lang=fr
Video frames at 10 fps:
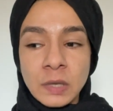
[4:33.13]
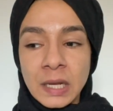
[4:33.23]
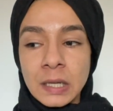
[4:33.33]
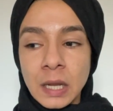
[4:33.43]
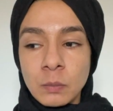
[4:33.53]
On
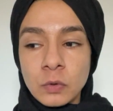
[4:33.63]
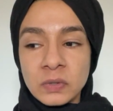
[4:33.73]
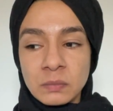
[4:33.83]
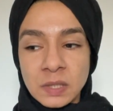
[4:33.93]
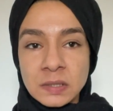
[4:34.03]
a clairement
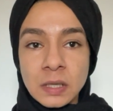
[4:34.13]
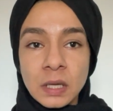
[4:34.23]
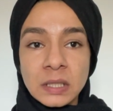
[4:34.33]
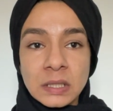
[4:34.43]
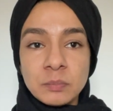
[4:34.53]
des
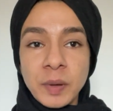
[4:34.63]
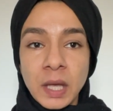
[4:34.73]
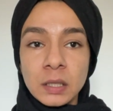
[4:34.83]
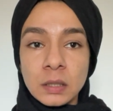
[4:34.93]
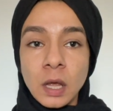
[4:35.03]
médias qui
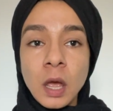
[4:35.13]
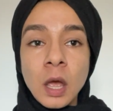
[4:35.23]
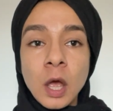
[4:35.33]
prennent